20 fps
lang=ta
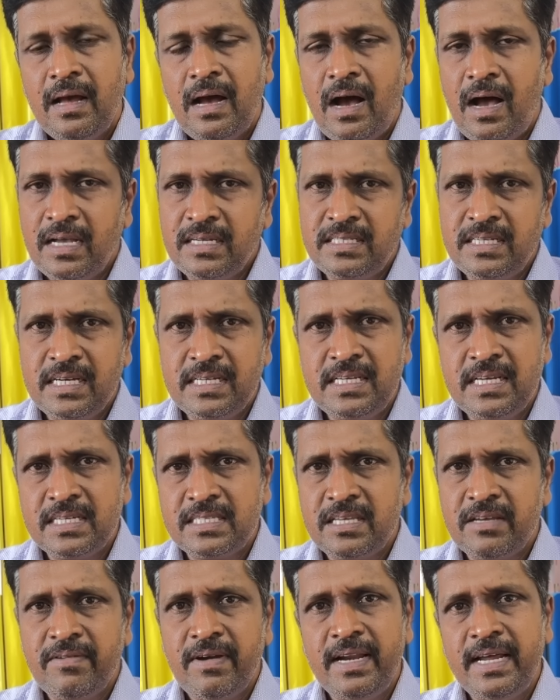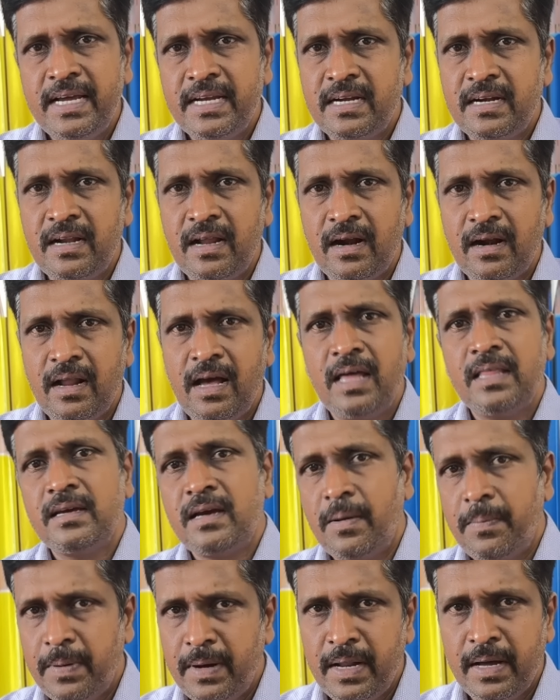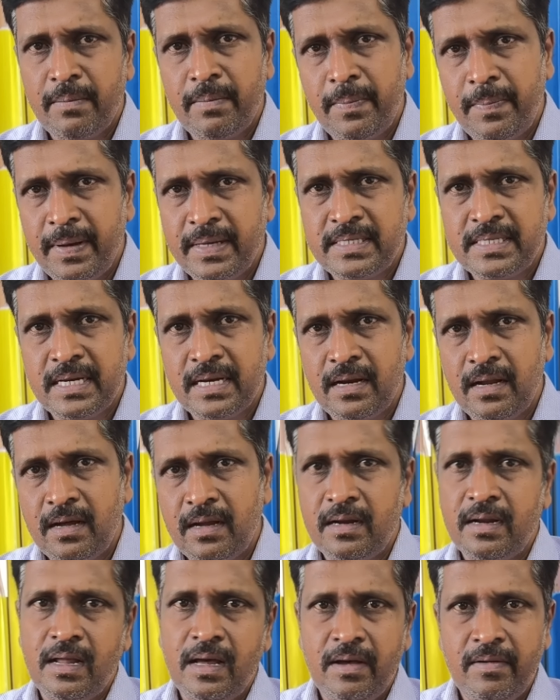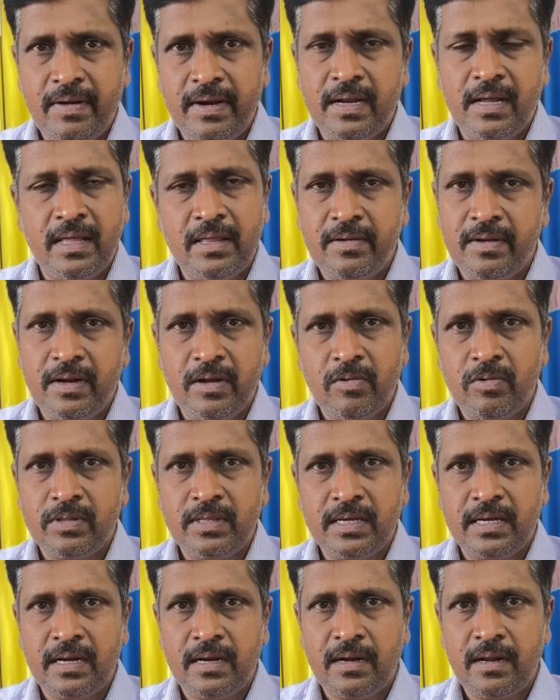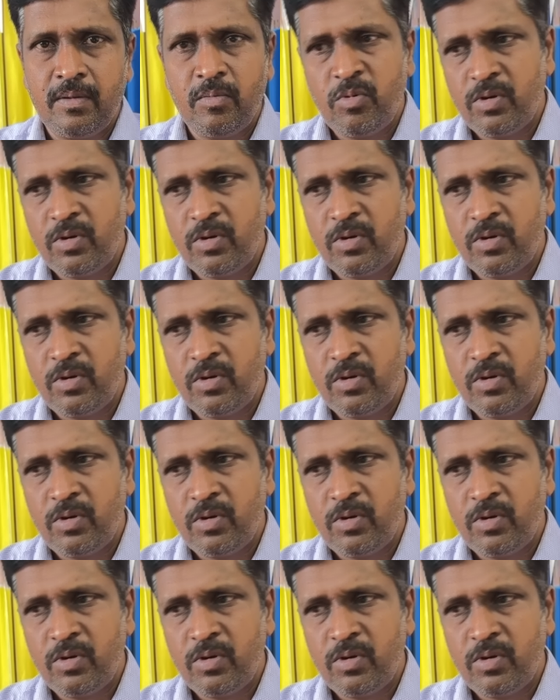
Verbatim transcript: ஆஸ்ட்ரேஜியஸை வெளியிட்டுட்டாங்கன்னா அதுக்கப்புறம் இப்போ பேசிக்கலாம் நான் வேணால் அது வேணால் ஒத்துக்கிறேன்னா